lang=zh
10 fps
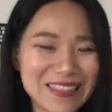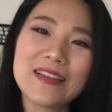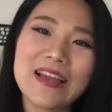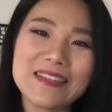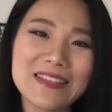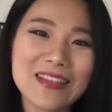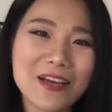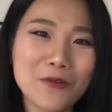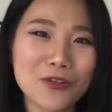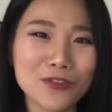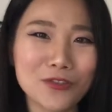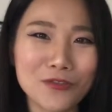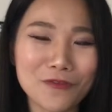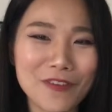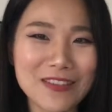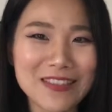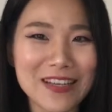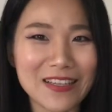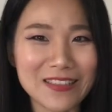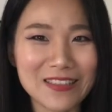那今天我就分
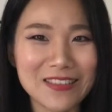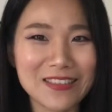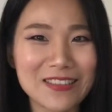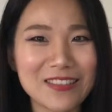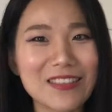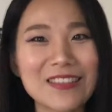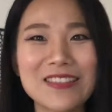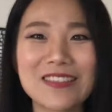享了这十个